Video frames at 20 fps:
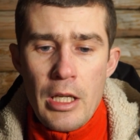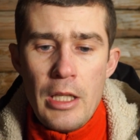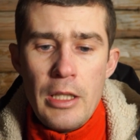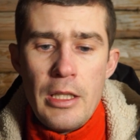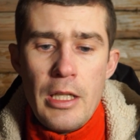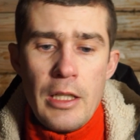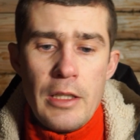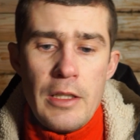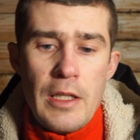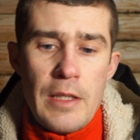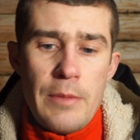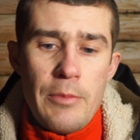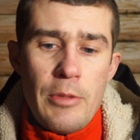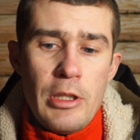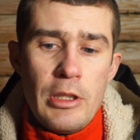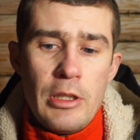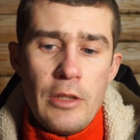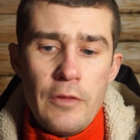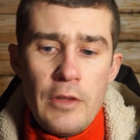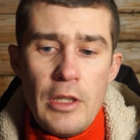Итак, 10
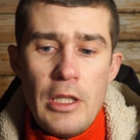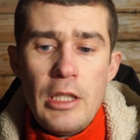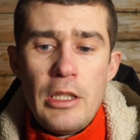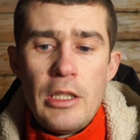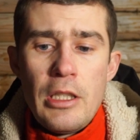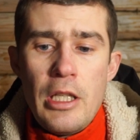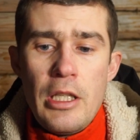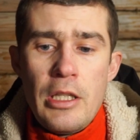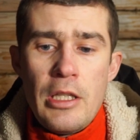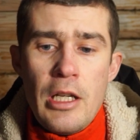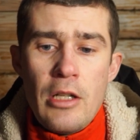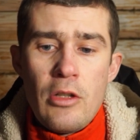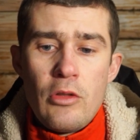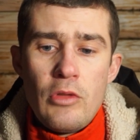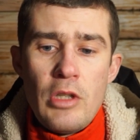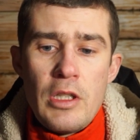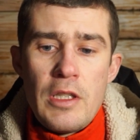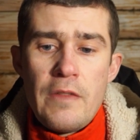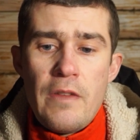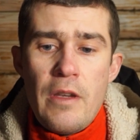мл на литр. Итак,
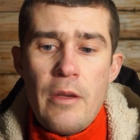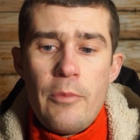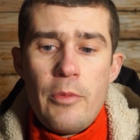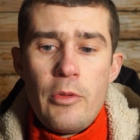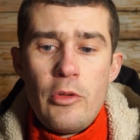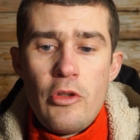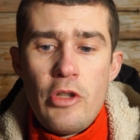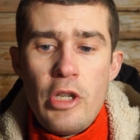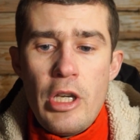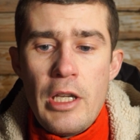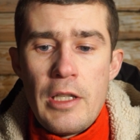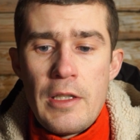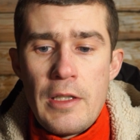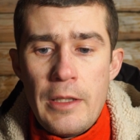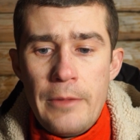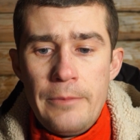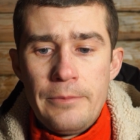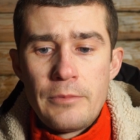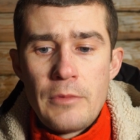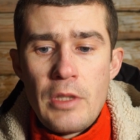у нас с вами
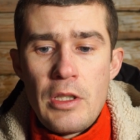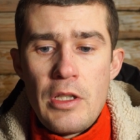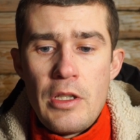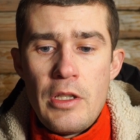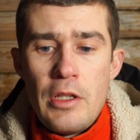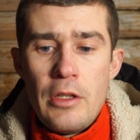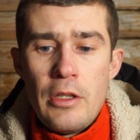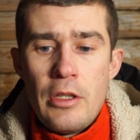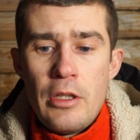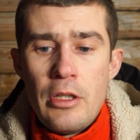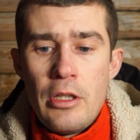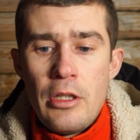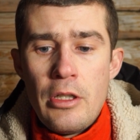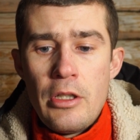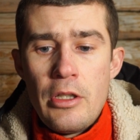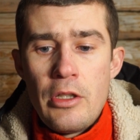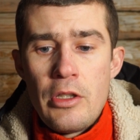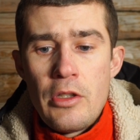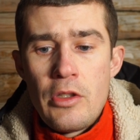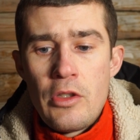получается
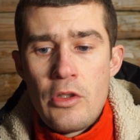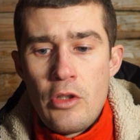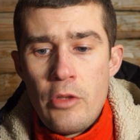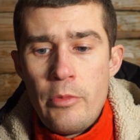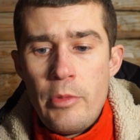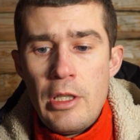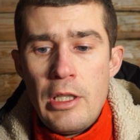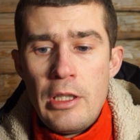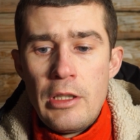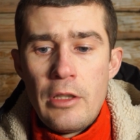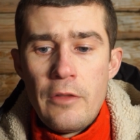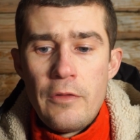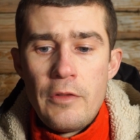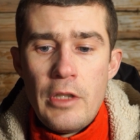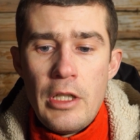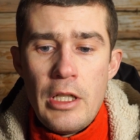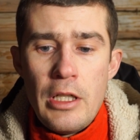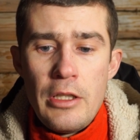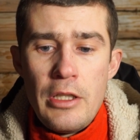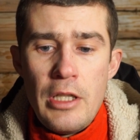100 э, мл
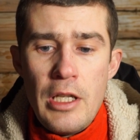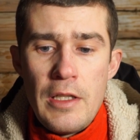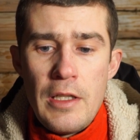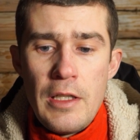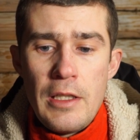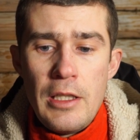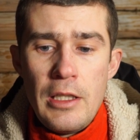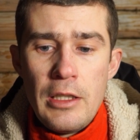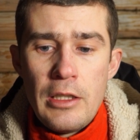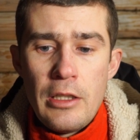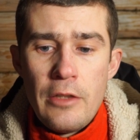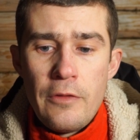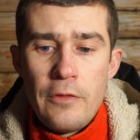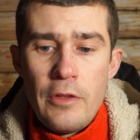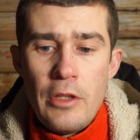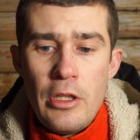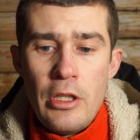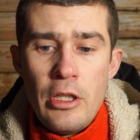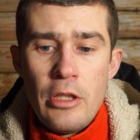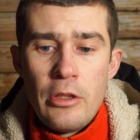на 10
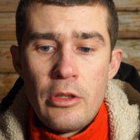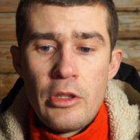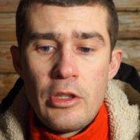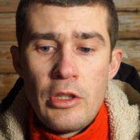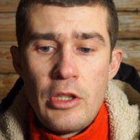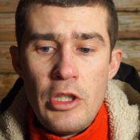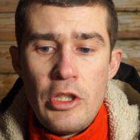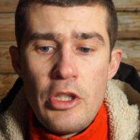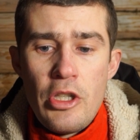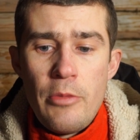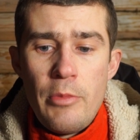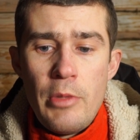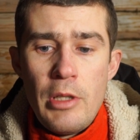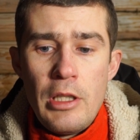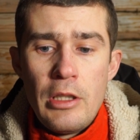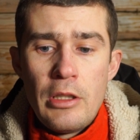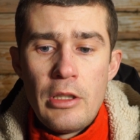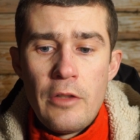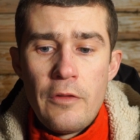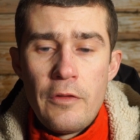литров и 1000
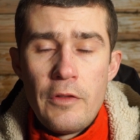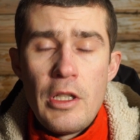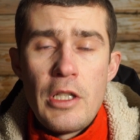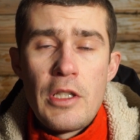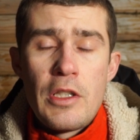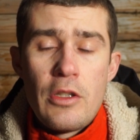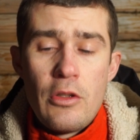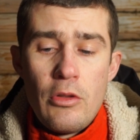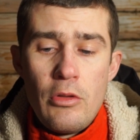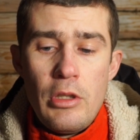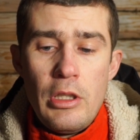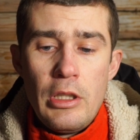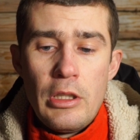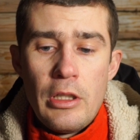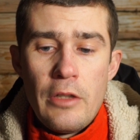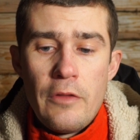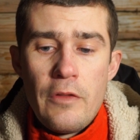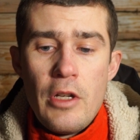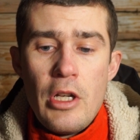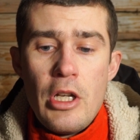мл на 100
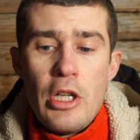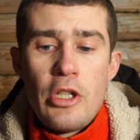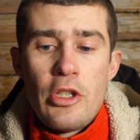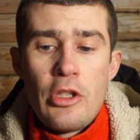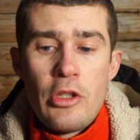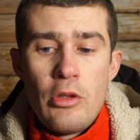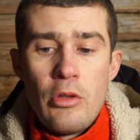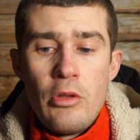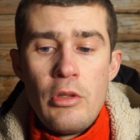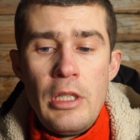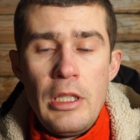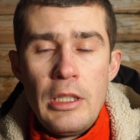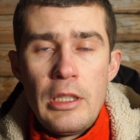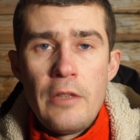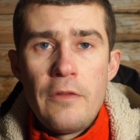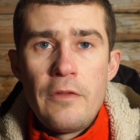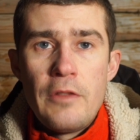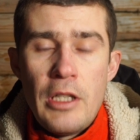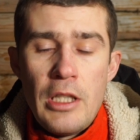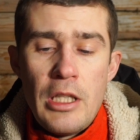литров. 100
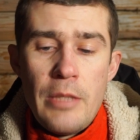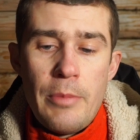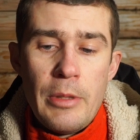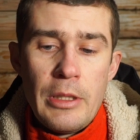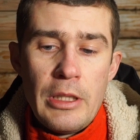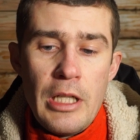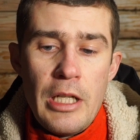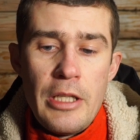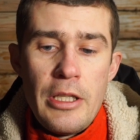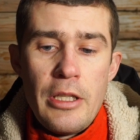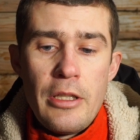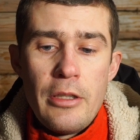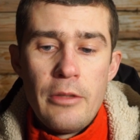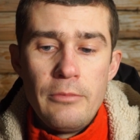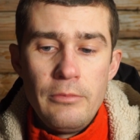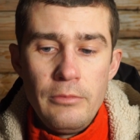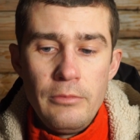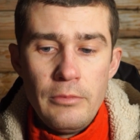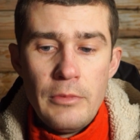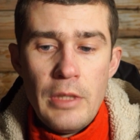литров надо потратить
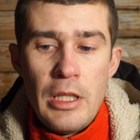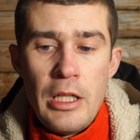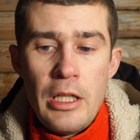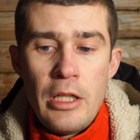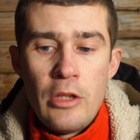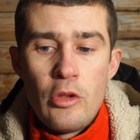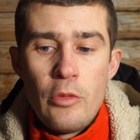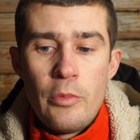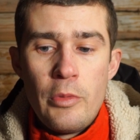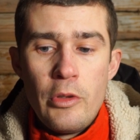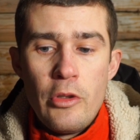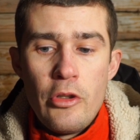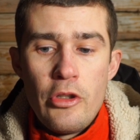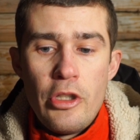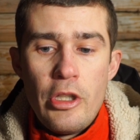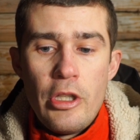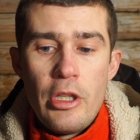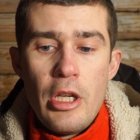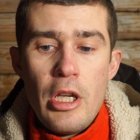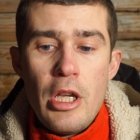на эту
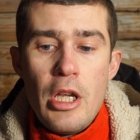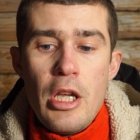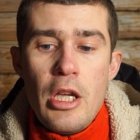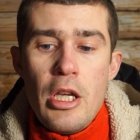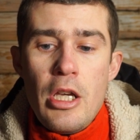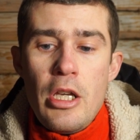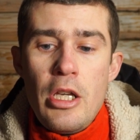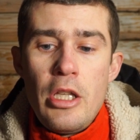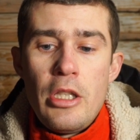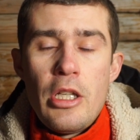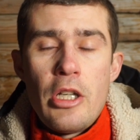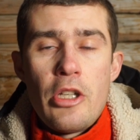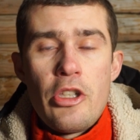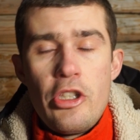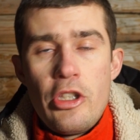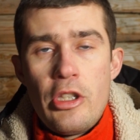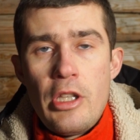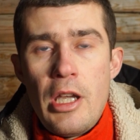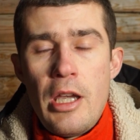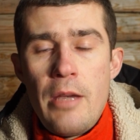площадь. Итак,
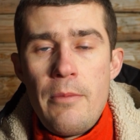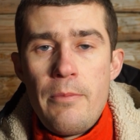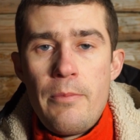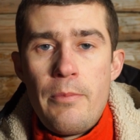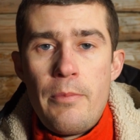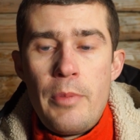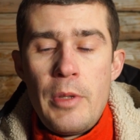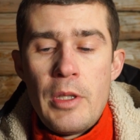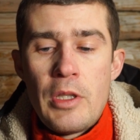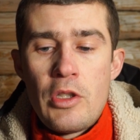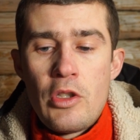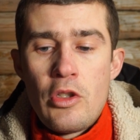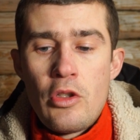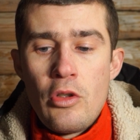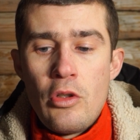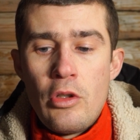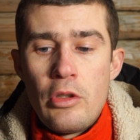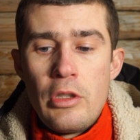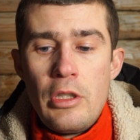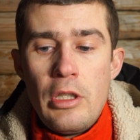считаем
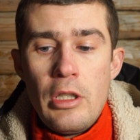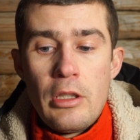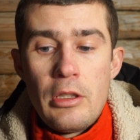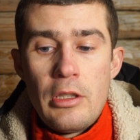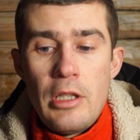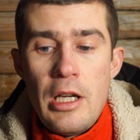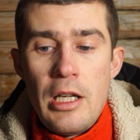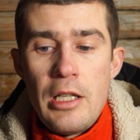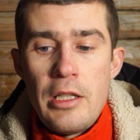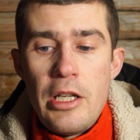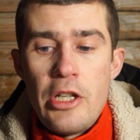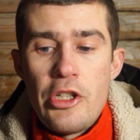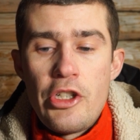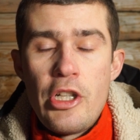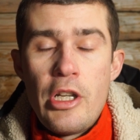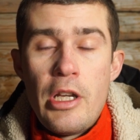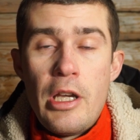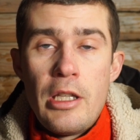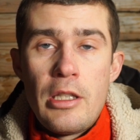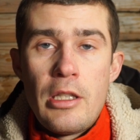500 гектар
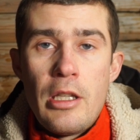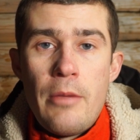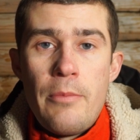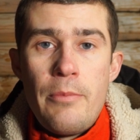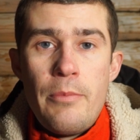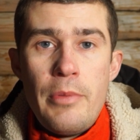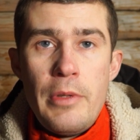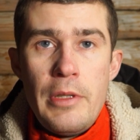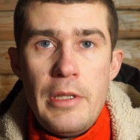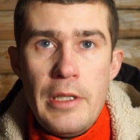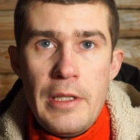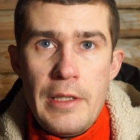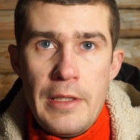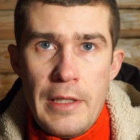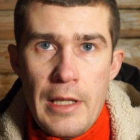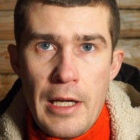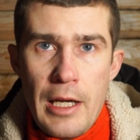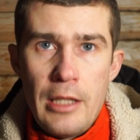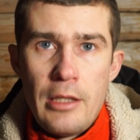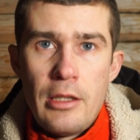наши это
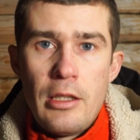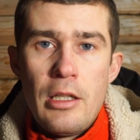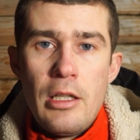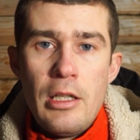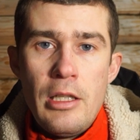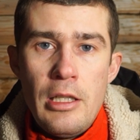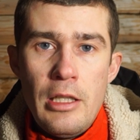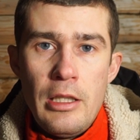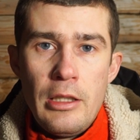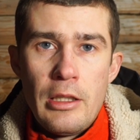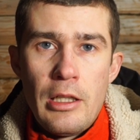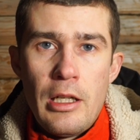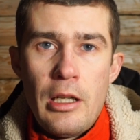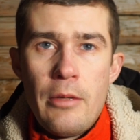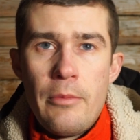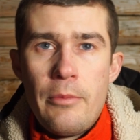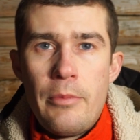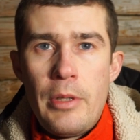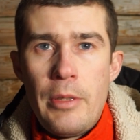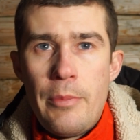50
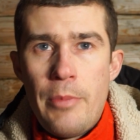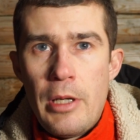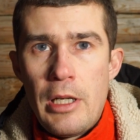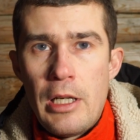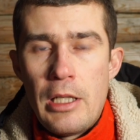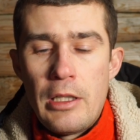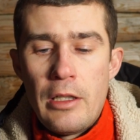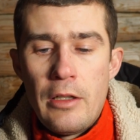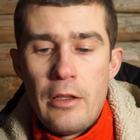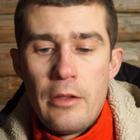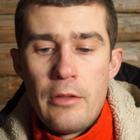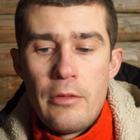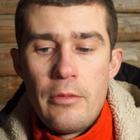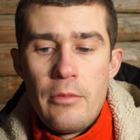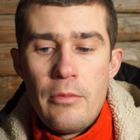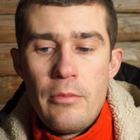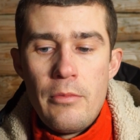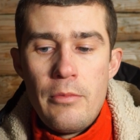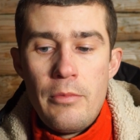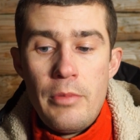литра препарата.
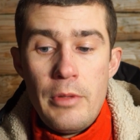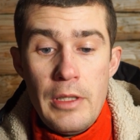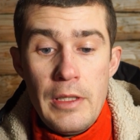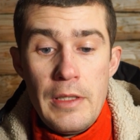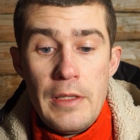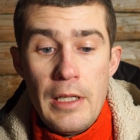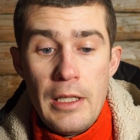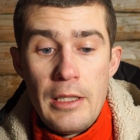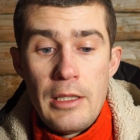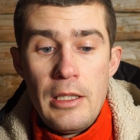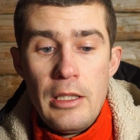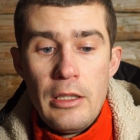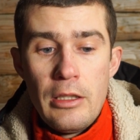50